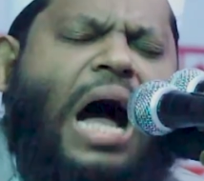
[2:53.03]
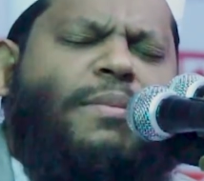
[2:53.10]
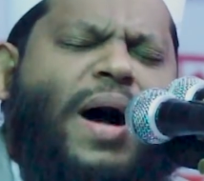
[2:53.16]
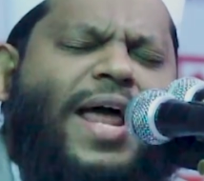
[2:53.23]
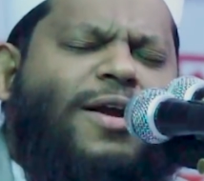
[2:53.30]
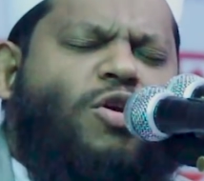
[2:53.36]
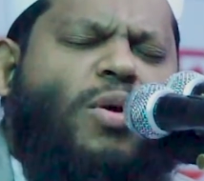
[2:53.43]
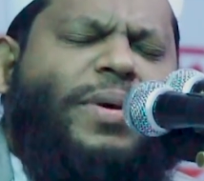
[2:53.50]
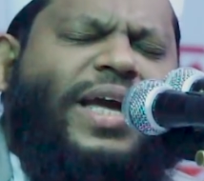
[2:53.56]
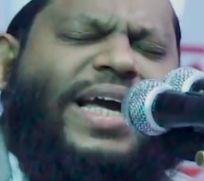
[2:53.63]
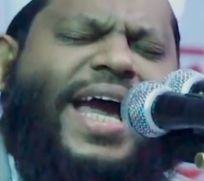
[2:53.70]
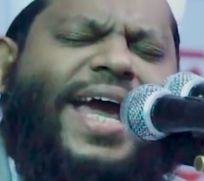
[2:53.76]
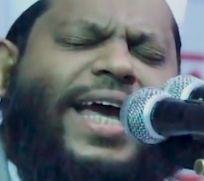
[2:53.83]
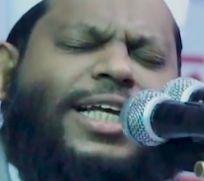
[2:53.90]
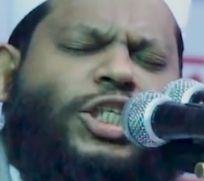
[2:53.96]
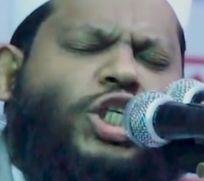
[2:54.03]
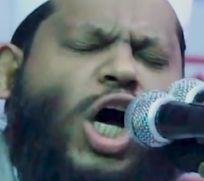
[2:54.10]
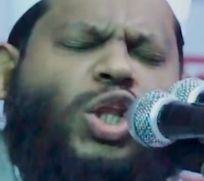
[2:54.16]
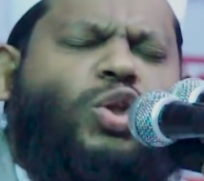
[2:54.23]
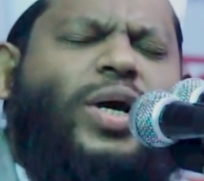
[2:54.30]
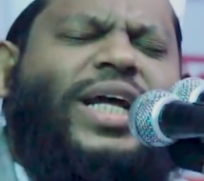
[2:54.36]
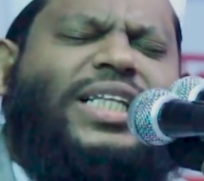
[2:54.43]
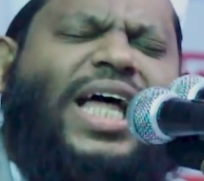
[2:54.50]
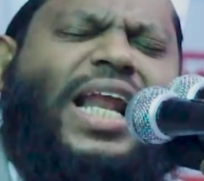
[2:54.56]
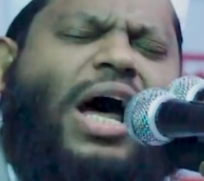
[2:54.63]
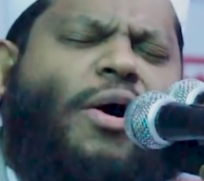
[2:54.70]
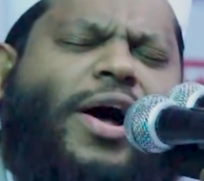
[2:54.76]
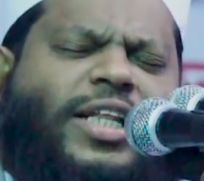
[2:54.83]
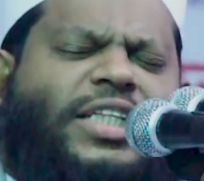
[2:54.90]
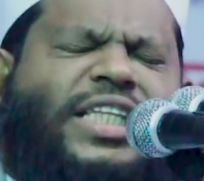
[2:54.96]
আমার নবীকে যতই
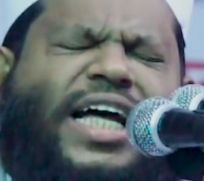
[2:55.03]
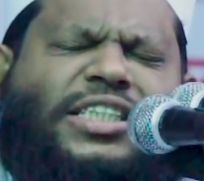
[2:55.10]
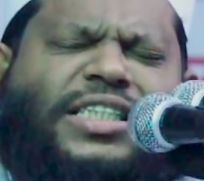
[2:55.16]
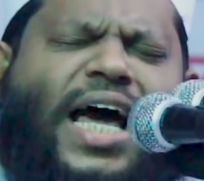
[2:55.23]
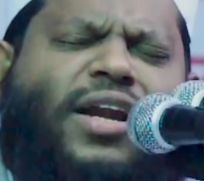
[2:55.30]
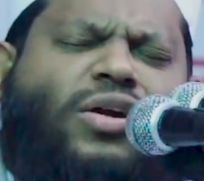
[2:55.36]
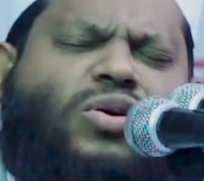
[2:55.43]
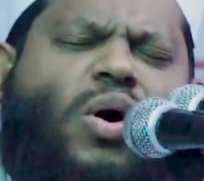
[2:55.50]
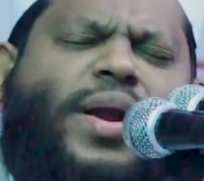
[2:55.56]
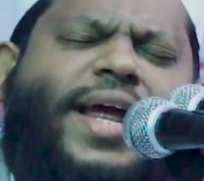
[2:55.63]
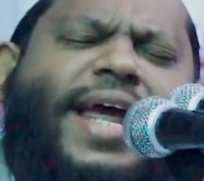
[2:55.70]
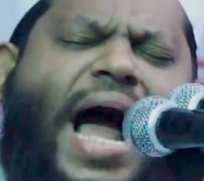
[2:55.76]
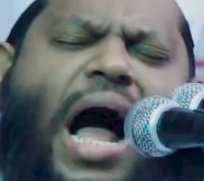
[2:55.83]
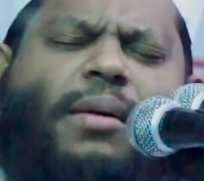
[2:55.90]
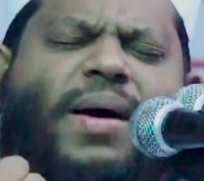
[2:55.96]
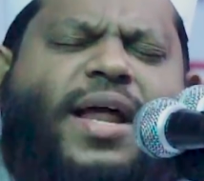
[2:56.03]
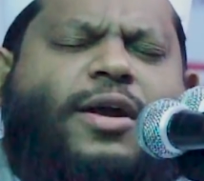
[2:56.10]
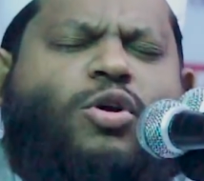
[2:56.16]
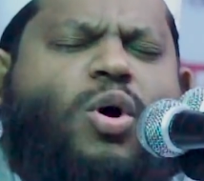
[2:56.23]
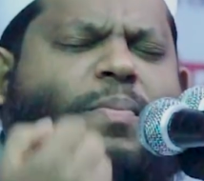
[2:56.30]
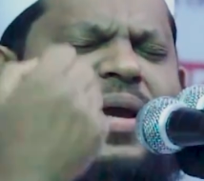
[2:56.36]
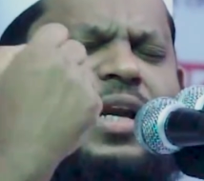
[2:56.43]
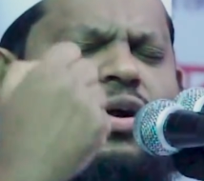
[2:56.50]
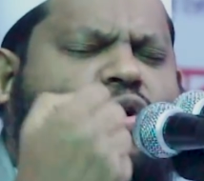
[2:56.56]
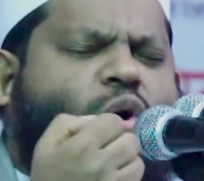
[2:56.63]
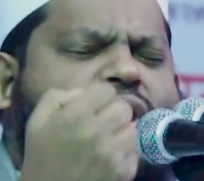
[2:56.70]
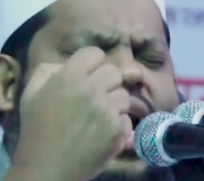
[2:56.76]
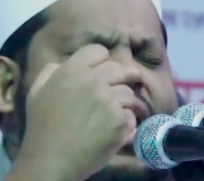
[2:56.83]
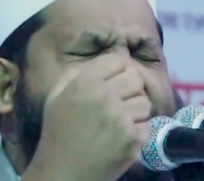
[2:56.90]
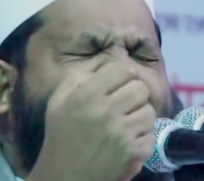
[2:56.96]
তারা অত্যাচার করে আমার নবীর
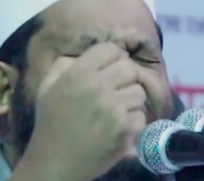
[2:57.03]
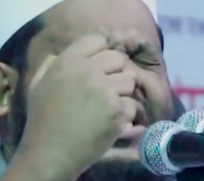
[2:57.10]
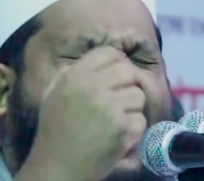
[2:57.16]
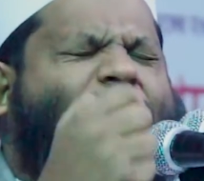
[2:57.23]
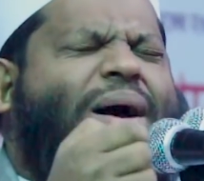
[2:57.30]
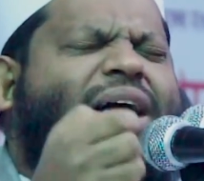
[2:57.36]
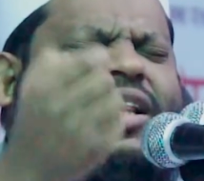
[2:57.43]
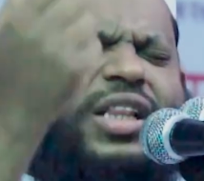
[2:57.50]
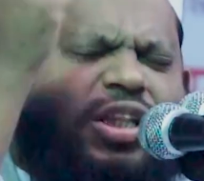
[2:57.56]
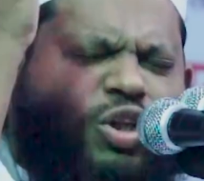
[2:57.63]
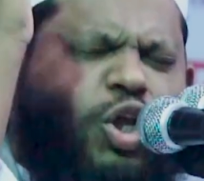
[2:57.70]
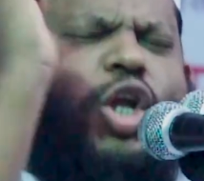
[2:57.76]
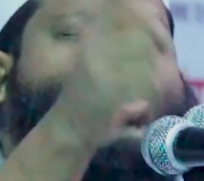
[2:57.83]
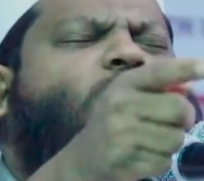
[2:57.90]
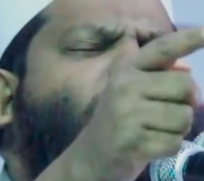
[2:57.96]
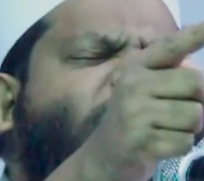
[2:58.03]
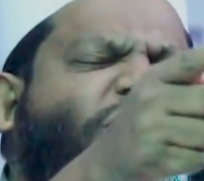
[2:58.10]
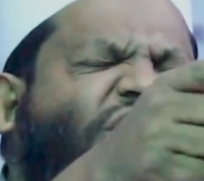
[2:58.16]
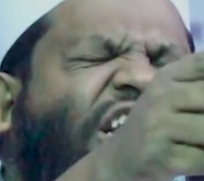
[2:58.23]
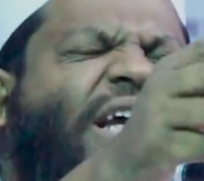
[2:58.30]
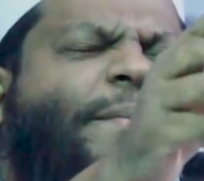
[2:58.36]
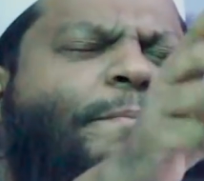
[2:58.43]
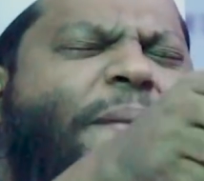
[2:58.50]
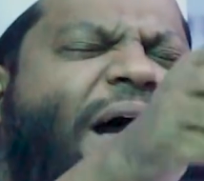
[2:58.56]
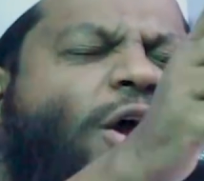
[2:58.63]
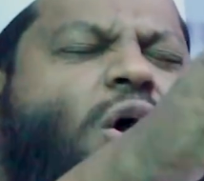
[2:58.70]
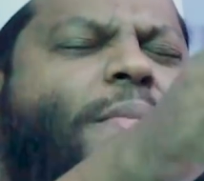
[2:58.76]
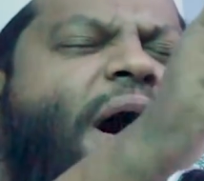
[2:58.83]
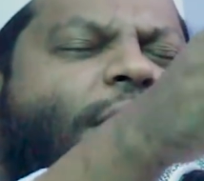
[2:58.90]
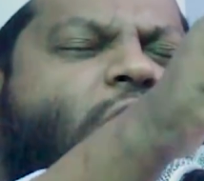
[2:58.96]
কোরআনের দাবাত তত বেশি
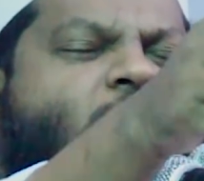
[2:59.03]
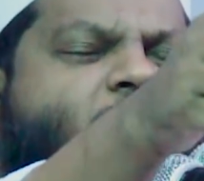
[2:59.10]
বেগবান